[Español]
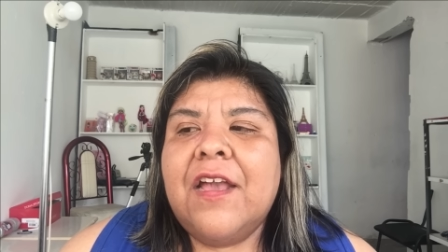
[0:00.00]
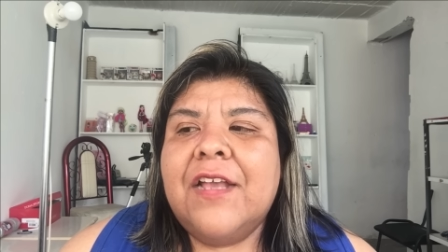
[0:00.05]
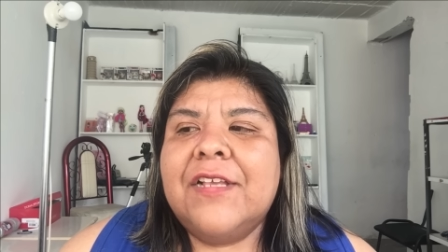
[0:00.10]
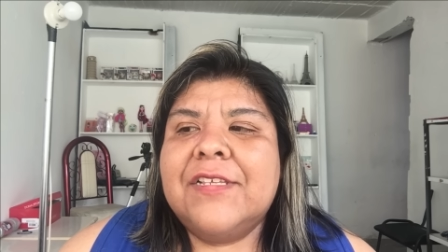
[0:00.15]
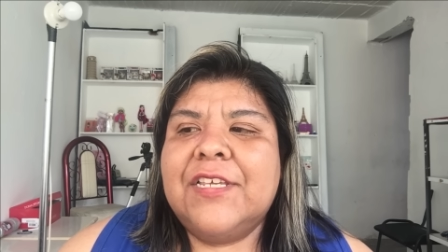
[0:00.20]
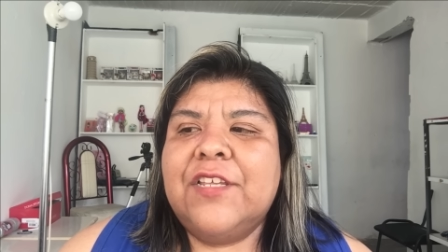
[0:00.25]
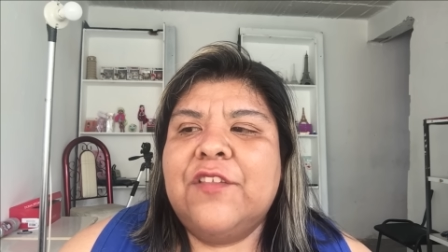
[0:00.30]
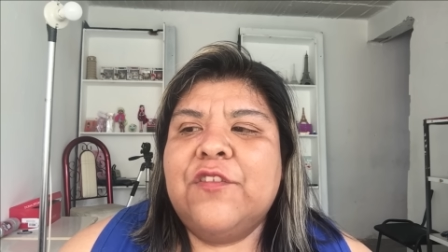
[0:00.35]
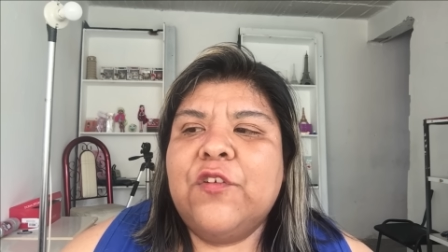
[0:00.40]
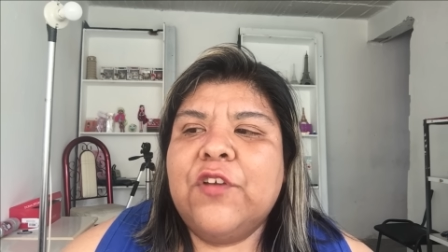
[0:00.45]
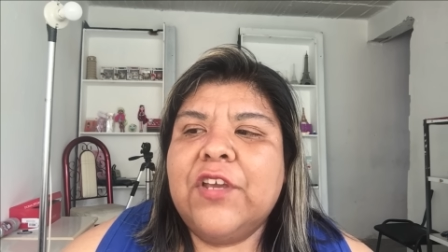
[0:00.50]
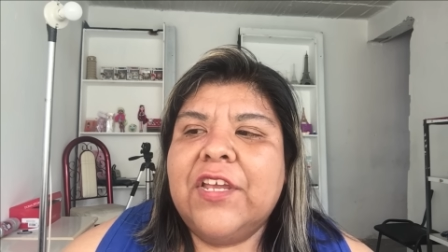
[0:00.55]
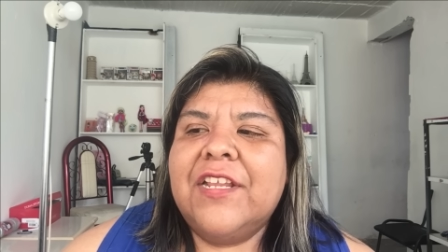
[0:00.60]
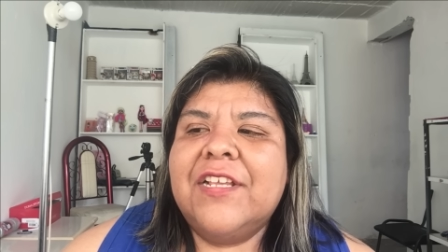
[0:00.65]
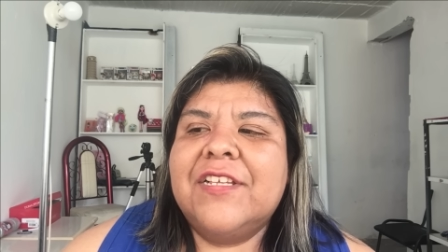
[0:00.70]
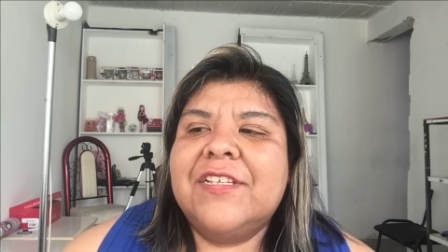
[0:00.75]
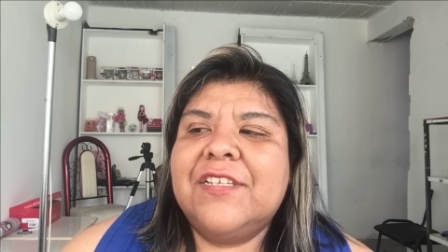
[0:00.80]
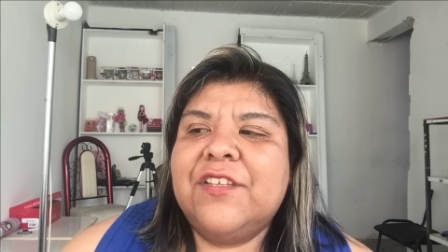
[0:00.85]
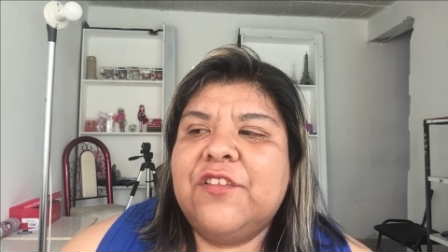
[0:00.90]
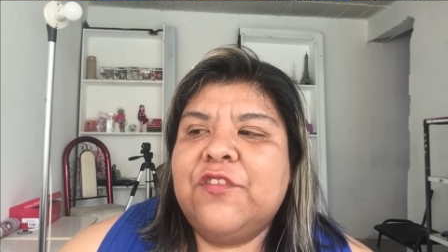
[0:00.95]
siento que
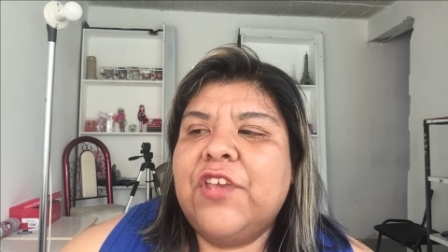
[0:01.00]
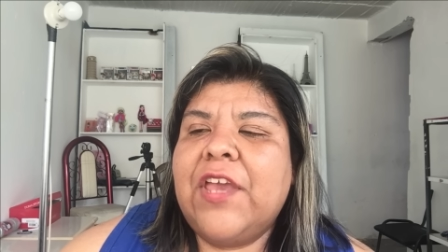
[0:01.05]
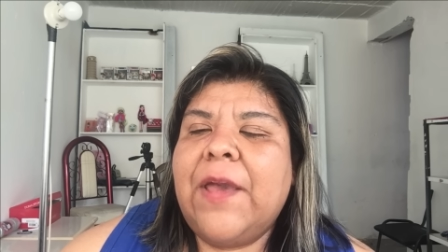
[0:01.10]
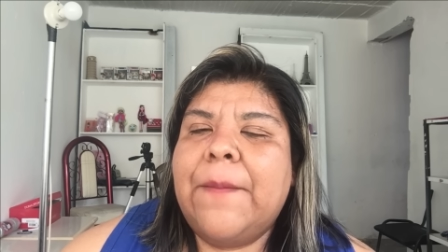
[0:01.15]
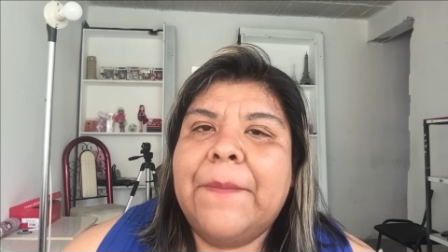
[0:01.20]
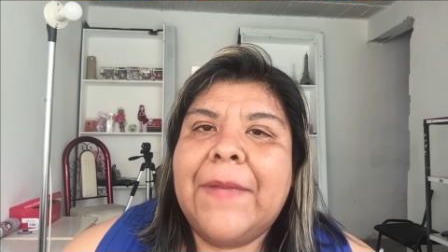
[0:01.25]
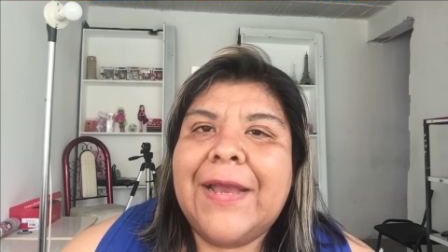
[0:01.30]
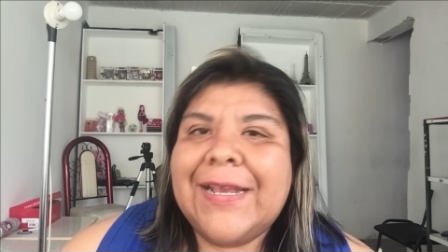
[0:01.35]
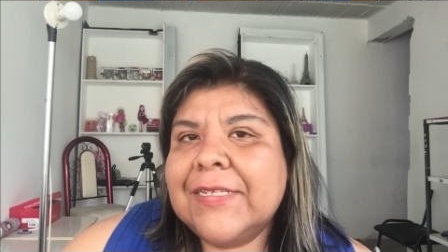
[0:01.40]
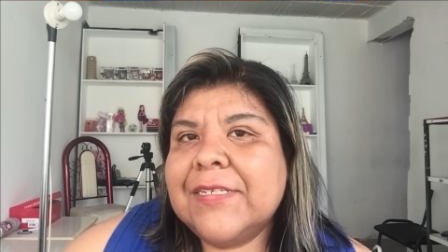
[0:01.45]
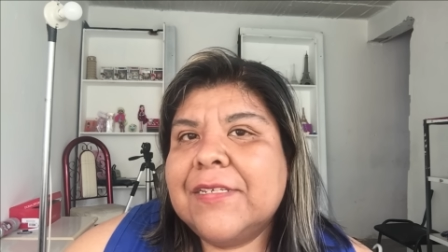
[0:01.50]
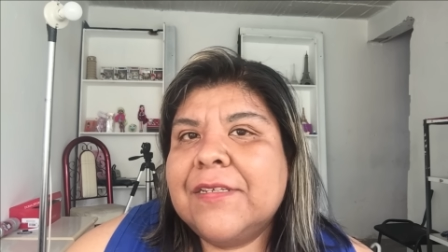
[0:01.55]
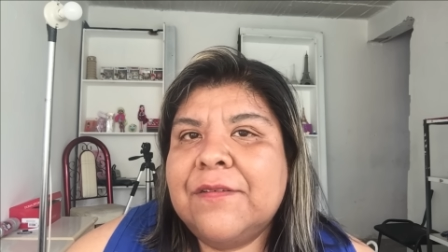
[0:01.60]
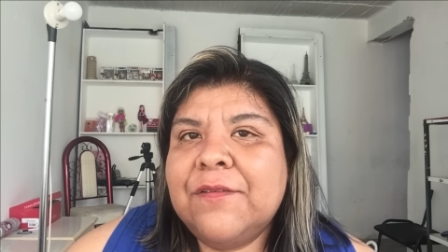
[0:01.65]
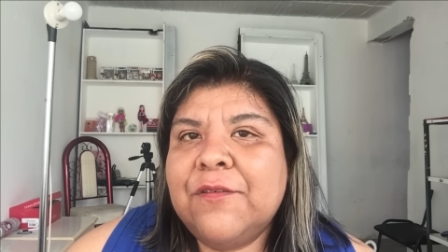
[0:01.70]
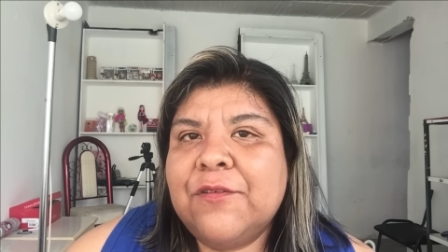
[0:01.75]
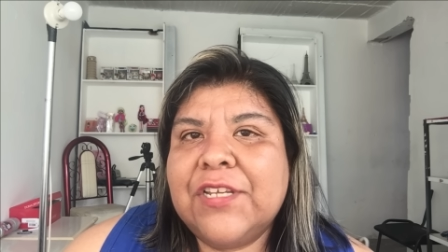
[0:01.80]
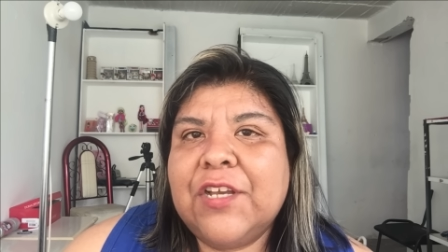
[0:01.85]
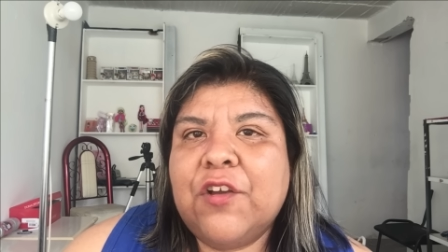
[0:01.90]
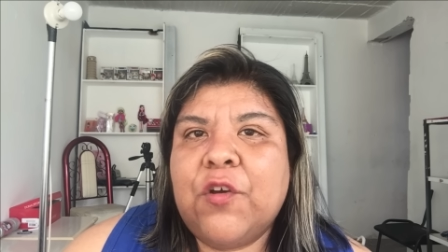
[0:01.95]
necesito ya más,
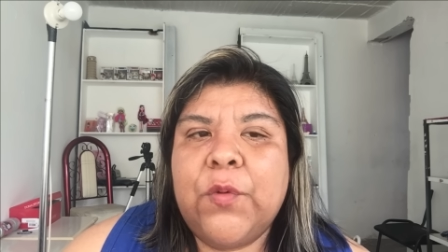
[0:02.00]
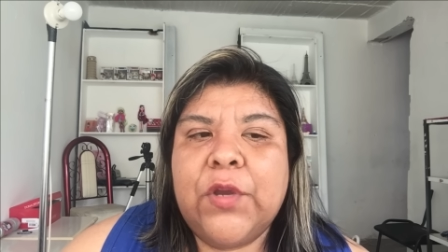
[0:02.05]
o sea,